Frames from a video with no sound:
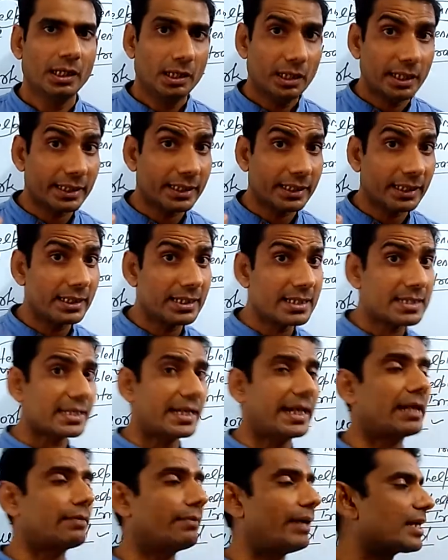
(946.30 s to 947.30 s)
लेकिन इस
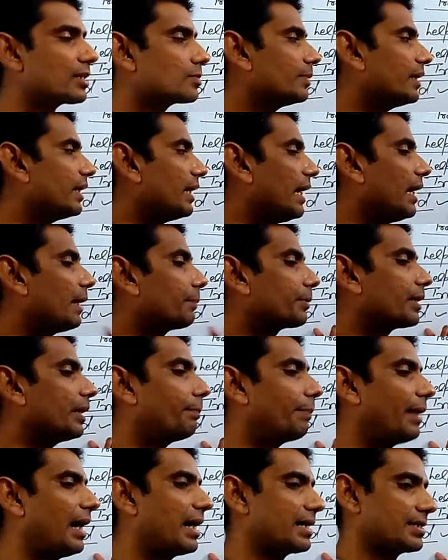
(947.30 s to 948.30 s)
एडवाइस में आपके
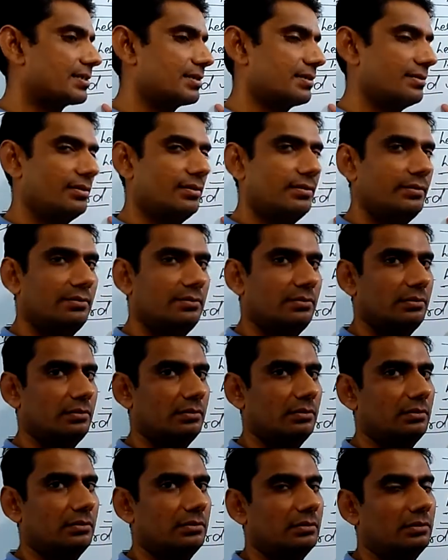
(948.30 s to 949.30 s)
पास
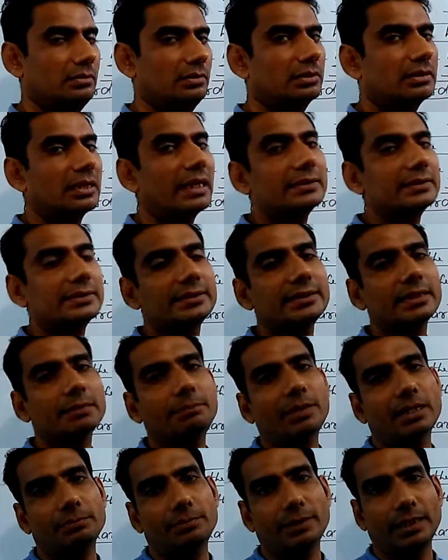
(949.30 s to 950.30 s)
ट्रांजिटिव
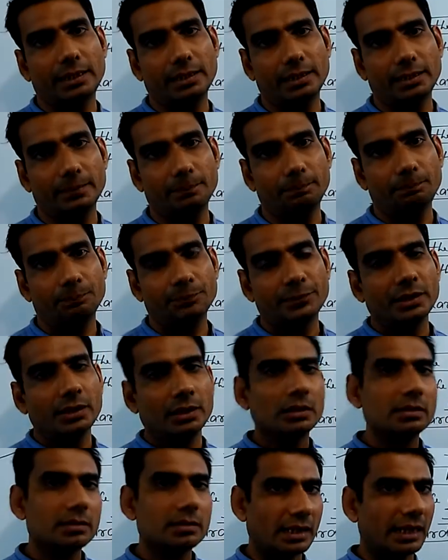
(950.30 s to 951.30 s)
बर्ब नहीं है
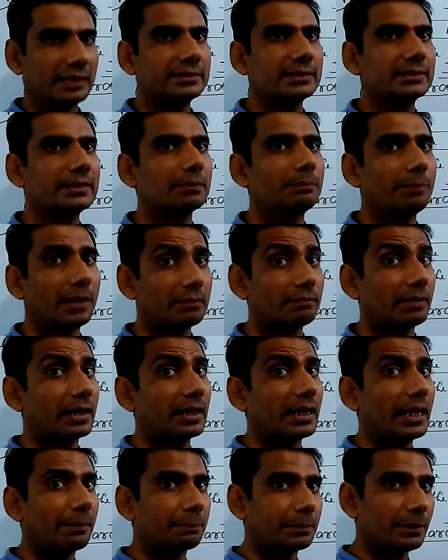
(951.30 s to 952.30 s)
ट्रांजिटिव बर्ब
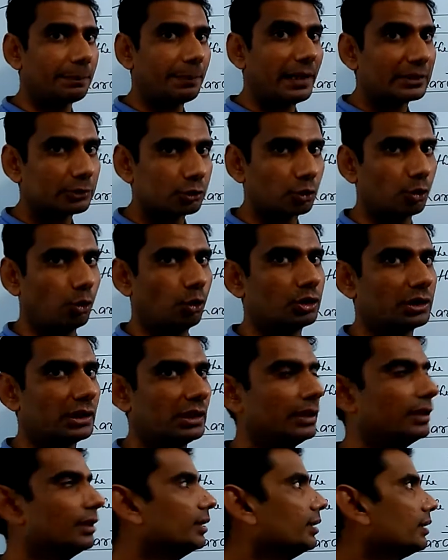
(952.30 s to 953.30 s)
अगर आपके पास होती
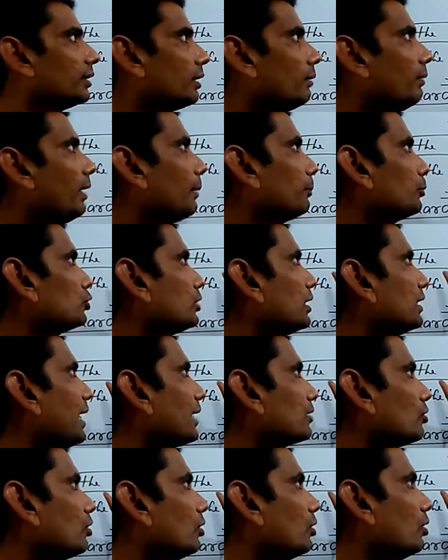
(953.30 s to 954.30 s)
तब आप उसे
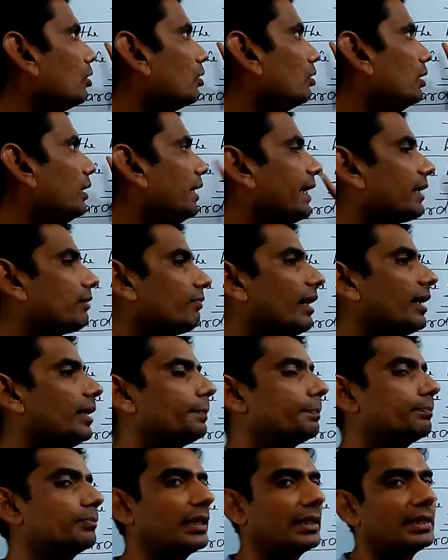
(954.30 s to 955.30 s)
या तो लेट वाले
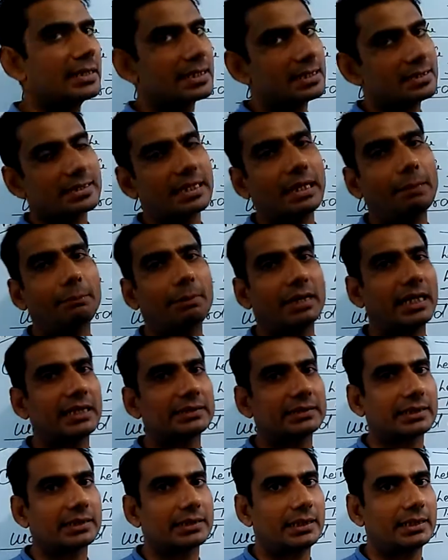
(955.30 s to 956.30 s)
तरीके से आप बना
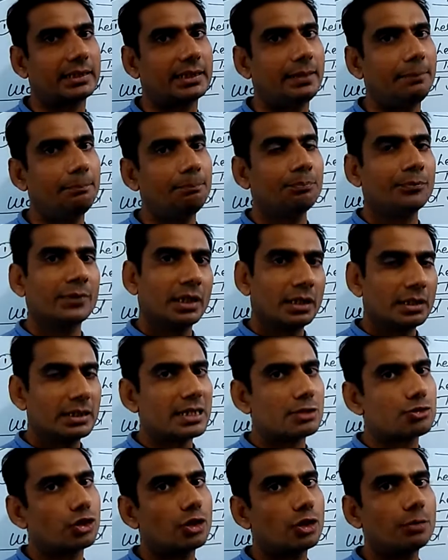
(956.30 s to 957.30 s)
सकते थे
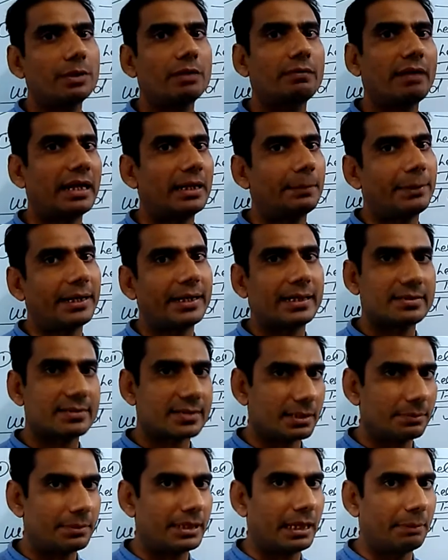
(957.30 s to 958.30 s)
या सुडबी वाले पैटर्न
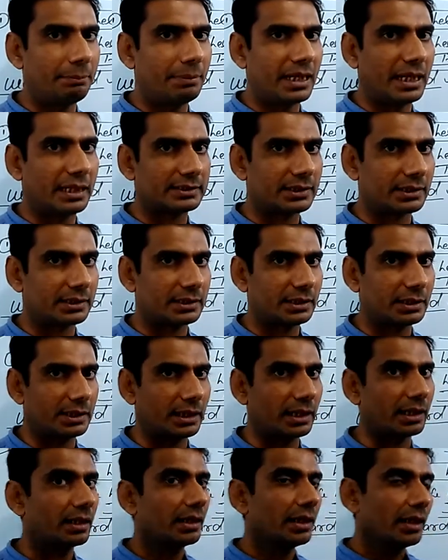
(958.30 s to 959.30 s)
से भी आप बना सकते
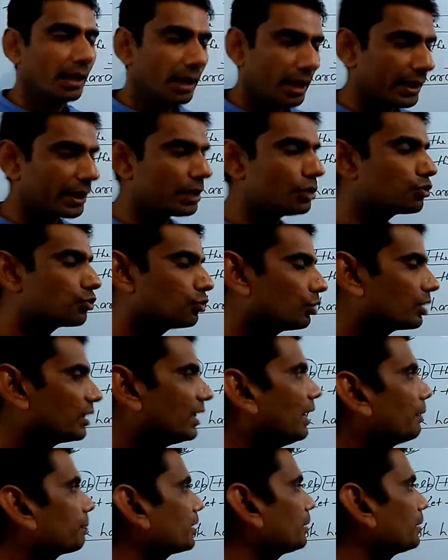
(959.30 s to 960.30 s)
थे लेकिन चूंकि
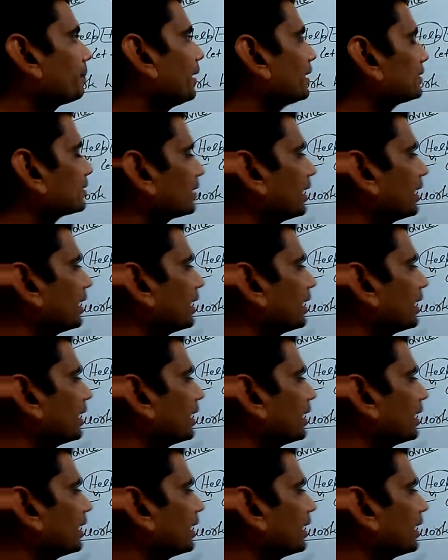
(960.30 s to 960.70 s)
आपके पास